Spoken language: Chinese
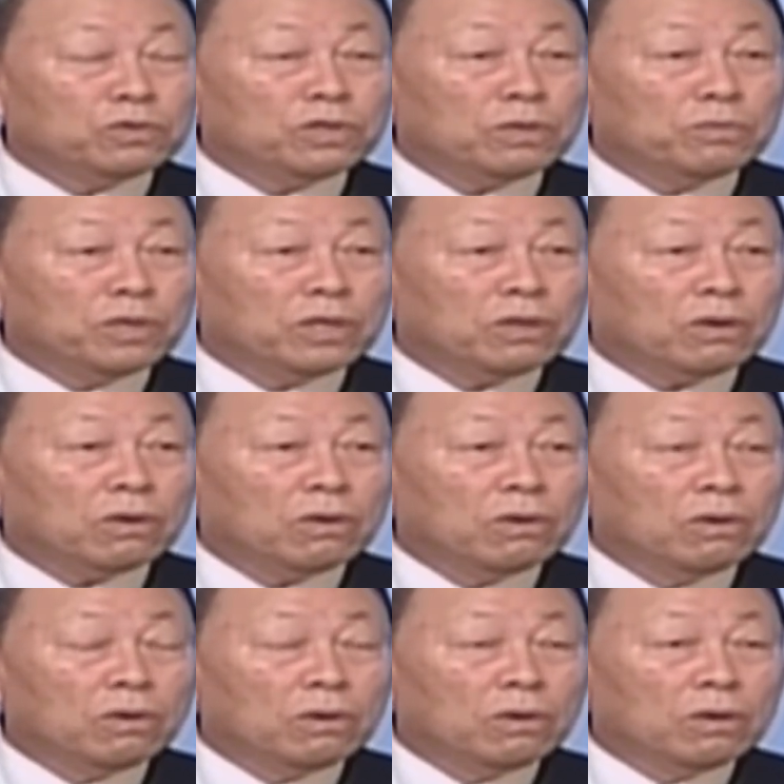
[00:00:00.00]
圣计
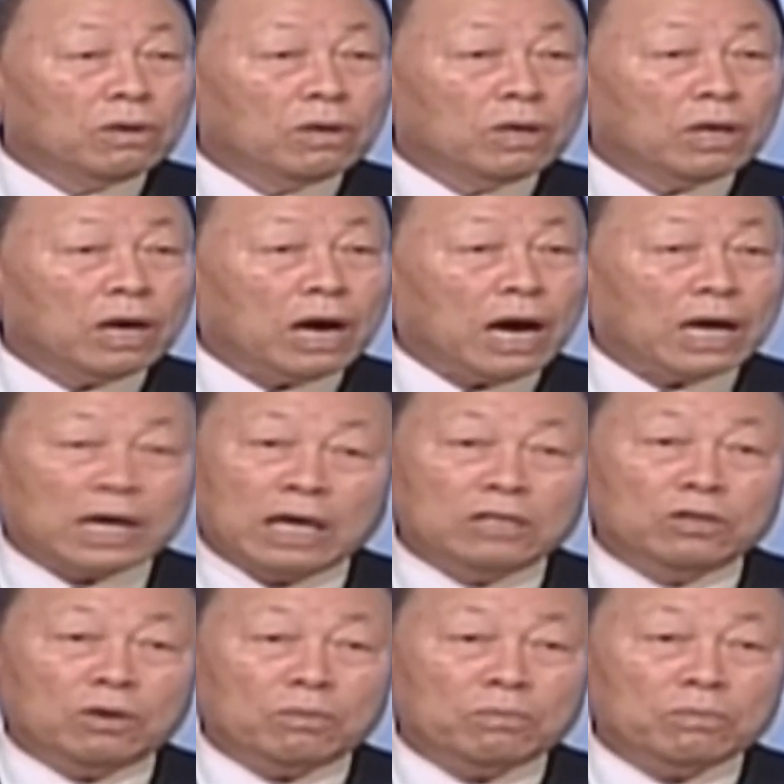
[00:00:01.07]
划也如实的给我们
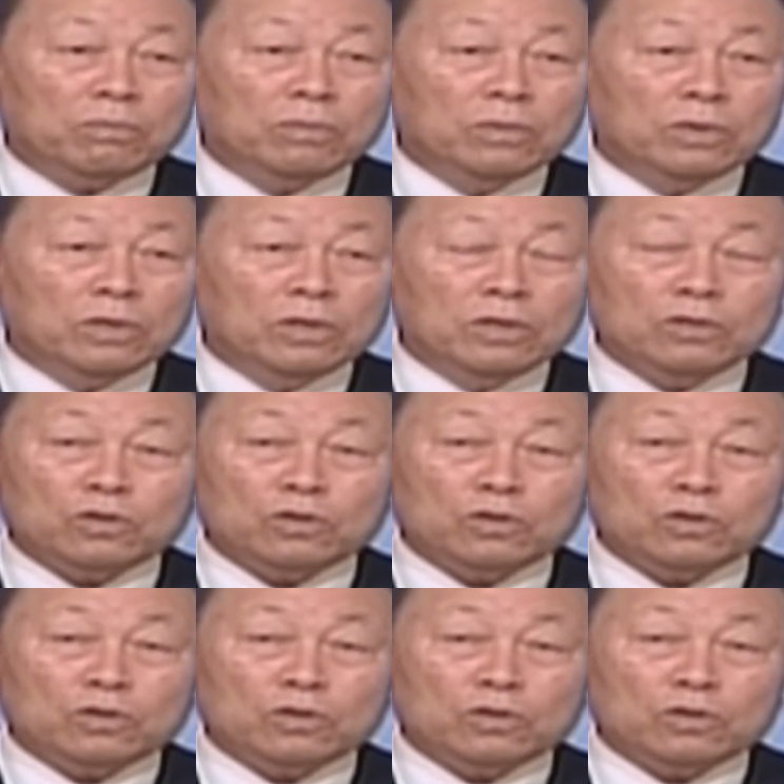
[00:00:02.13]
实现啊！